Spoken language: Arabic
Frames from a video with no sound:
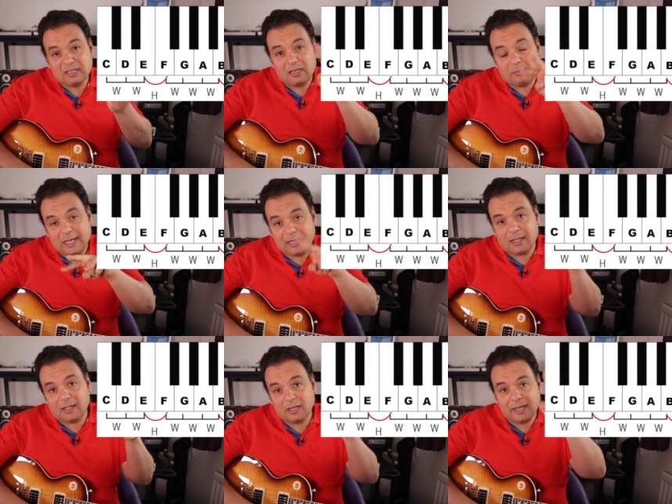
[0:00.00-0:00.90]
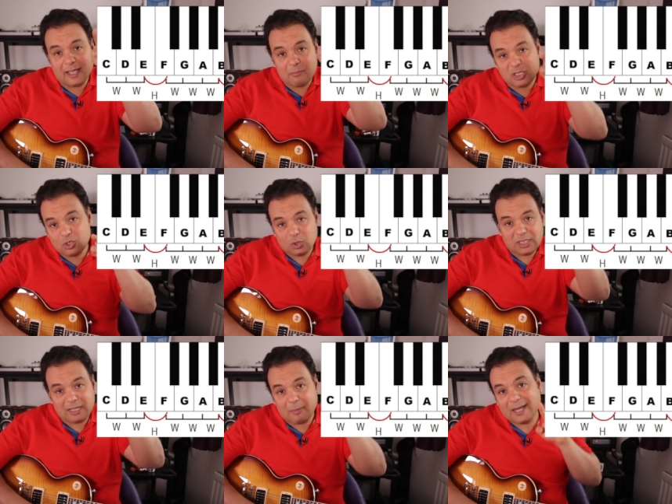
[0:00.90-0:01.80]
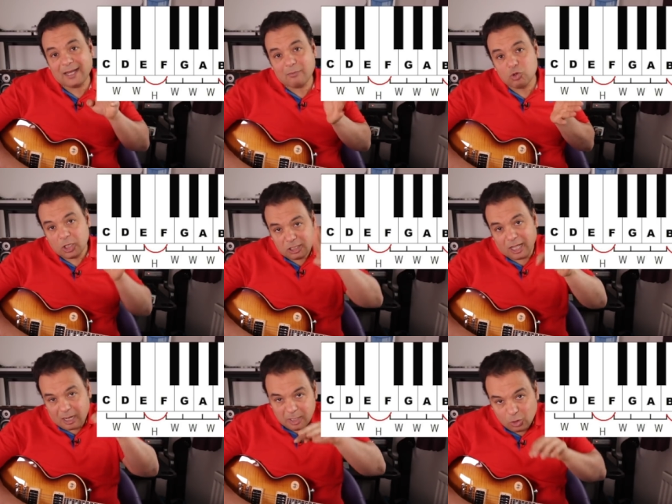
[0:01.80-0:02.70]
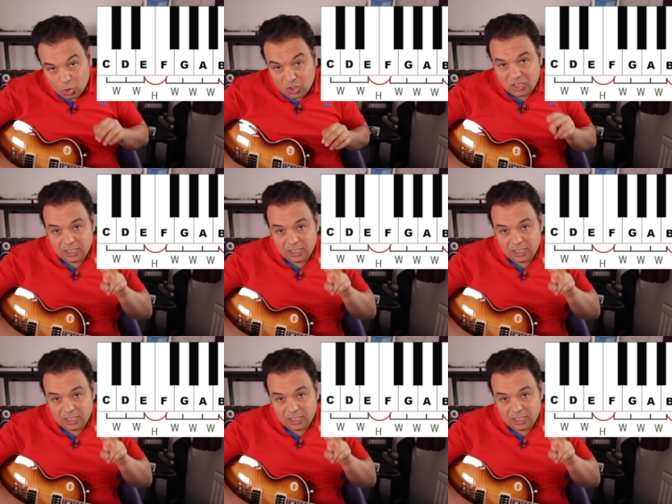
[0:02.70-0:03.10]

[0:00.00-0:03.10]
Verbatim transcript: اللي بينها نغمه سوداء ده معناه ان انا ممكن اطلع كمان نص